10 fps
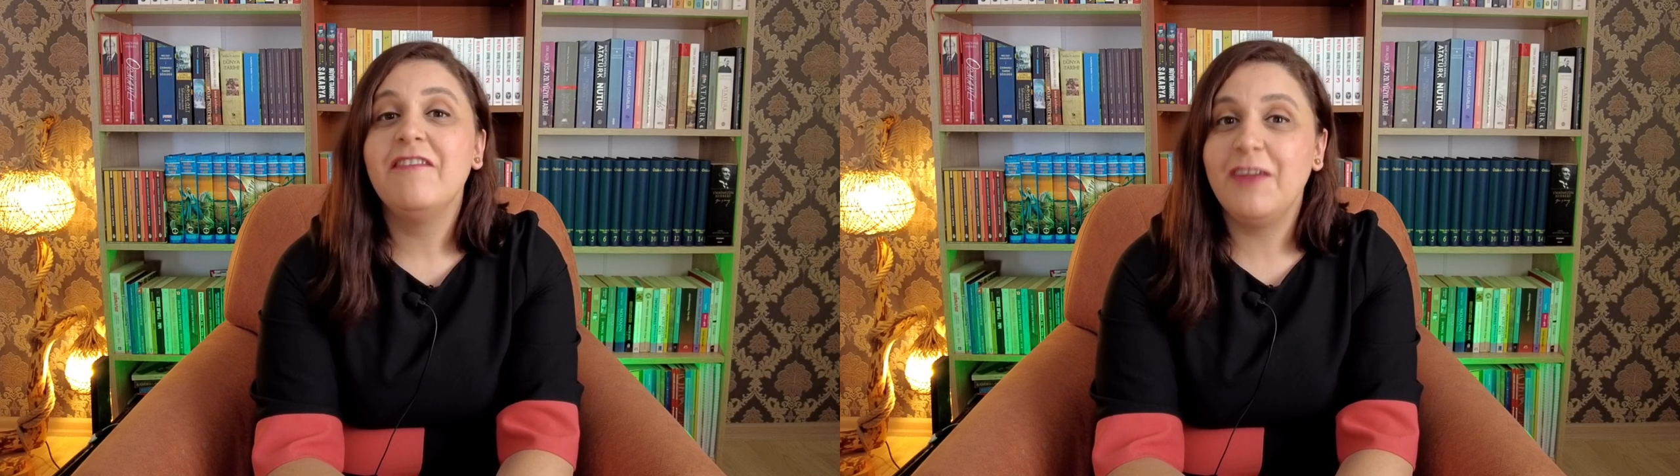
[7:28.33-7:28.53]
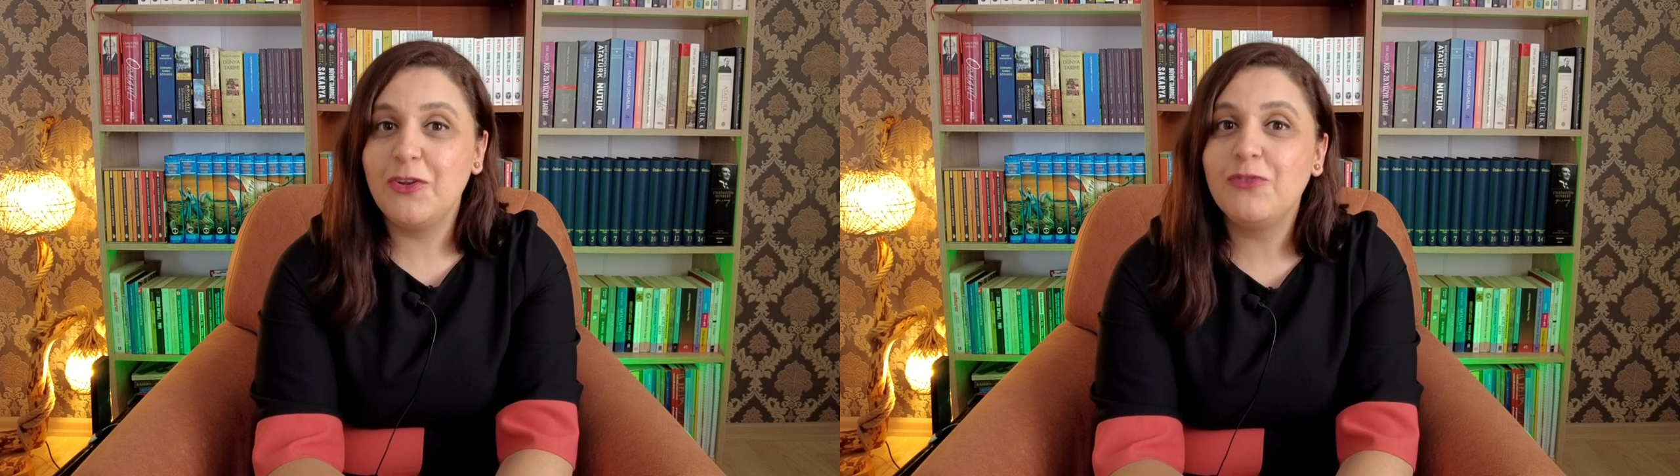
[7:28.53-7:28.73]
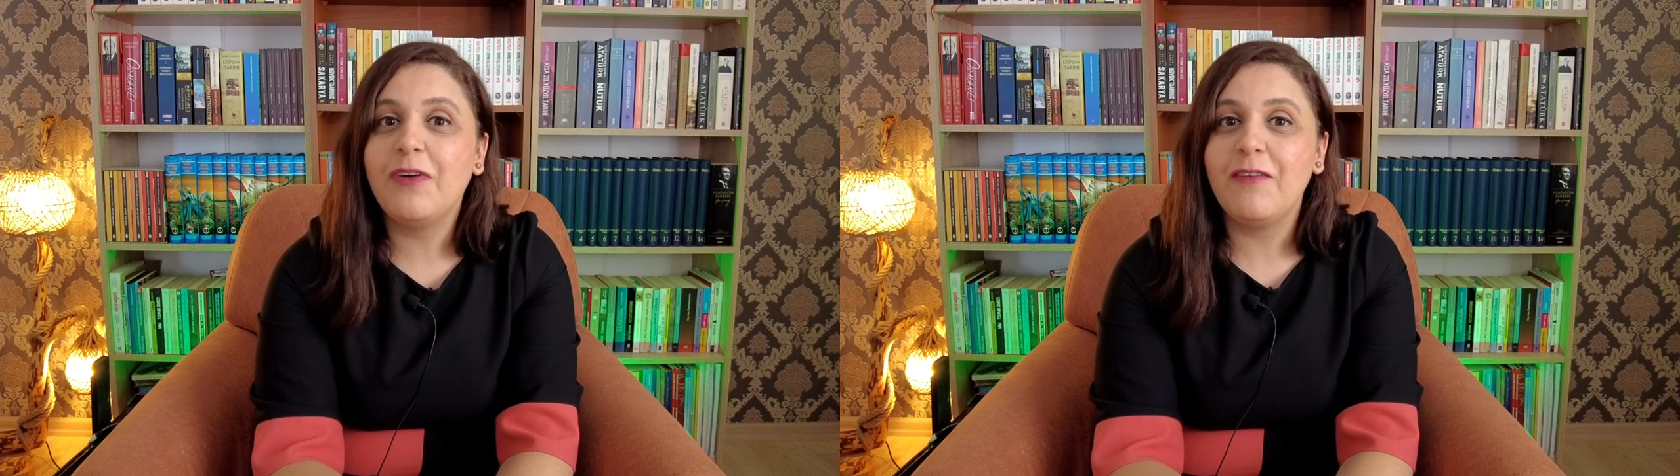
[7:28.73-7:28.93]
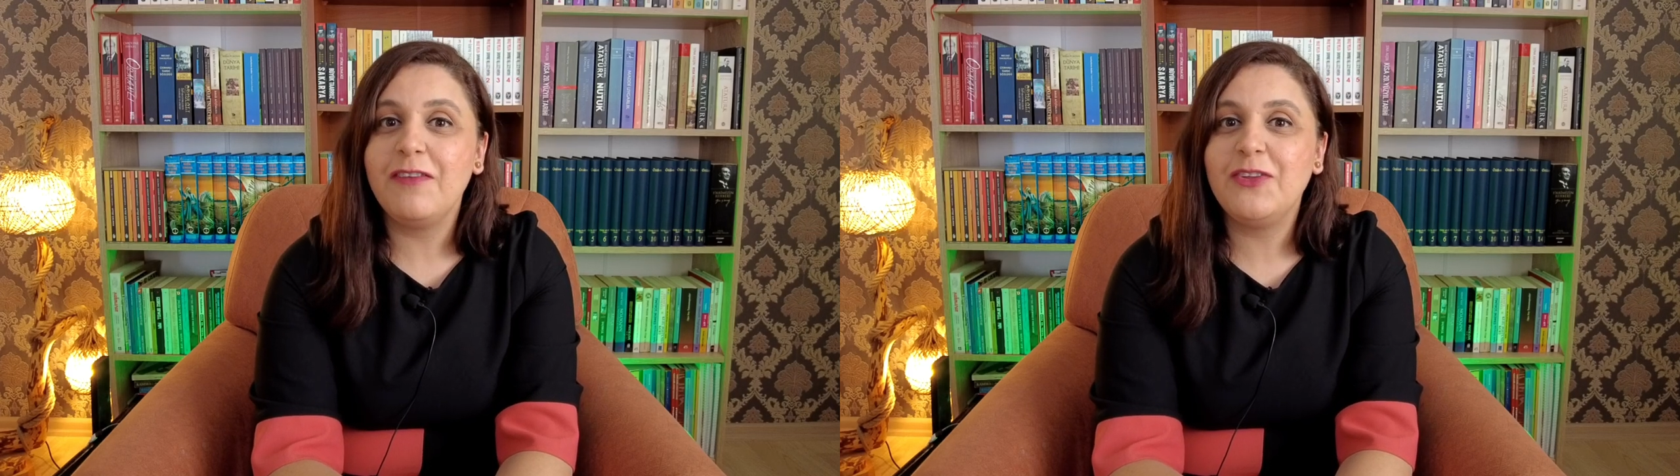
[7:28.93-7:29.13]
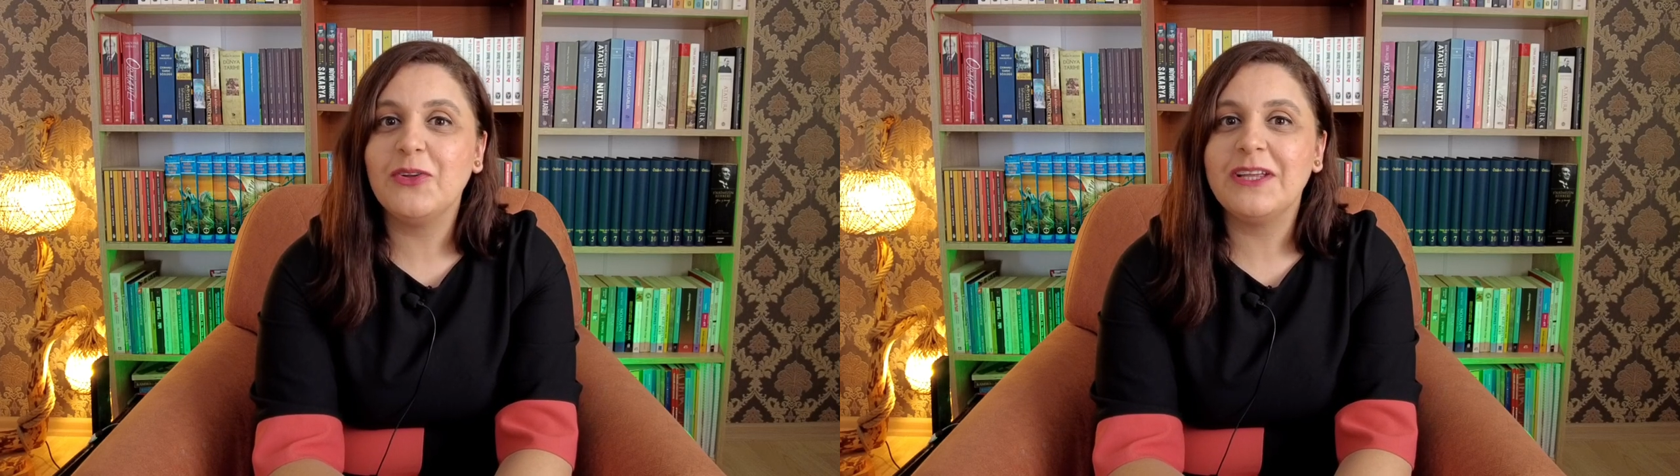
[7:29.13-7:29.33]
ve lütfen
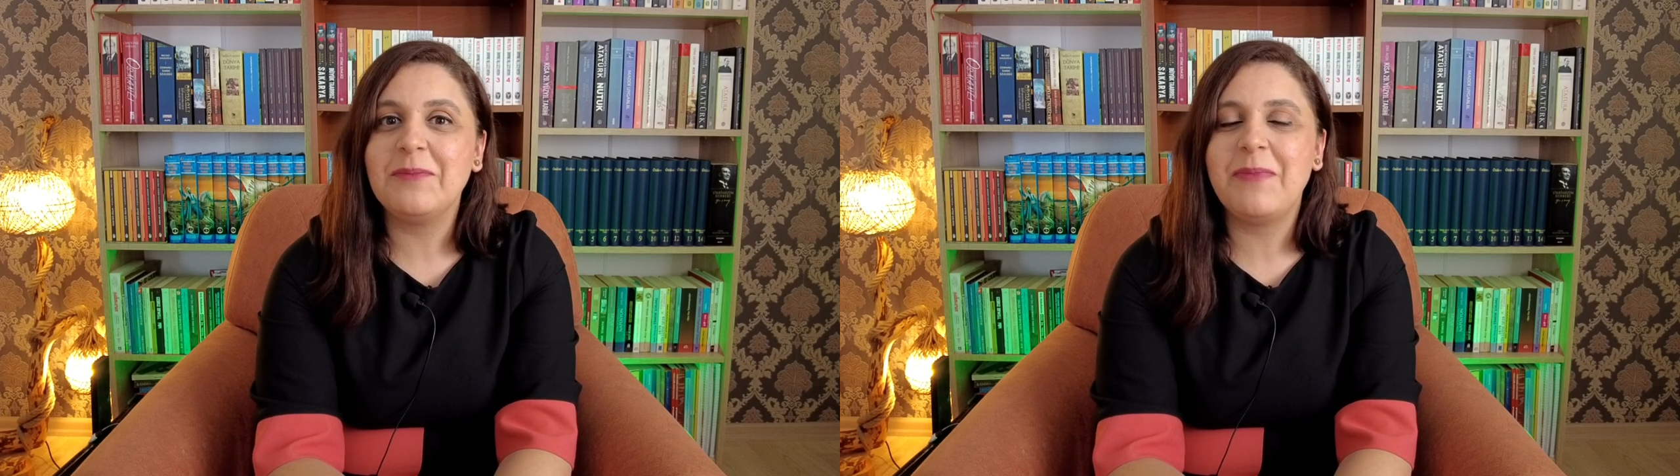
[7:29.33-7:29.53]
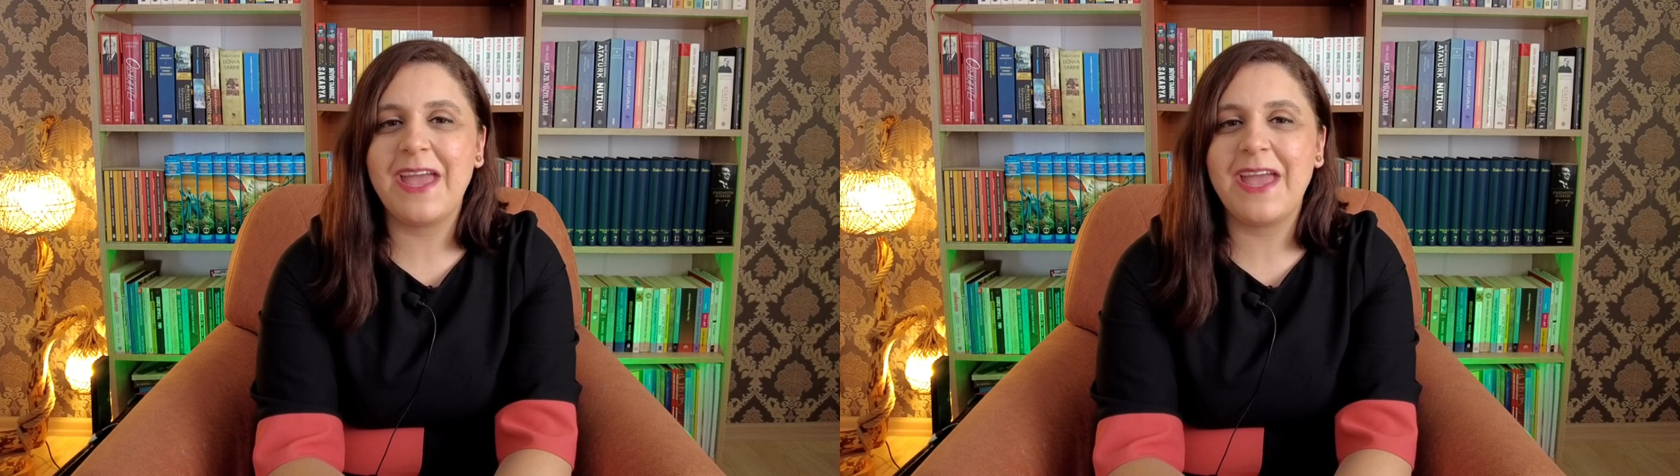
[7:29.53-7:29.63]
videoları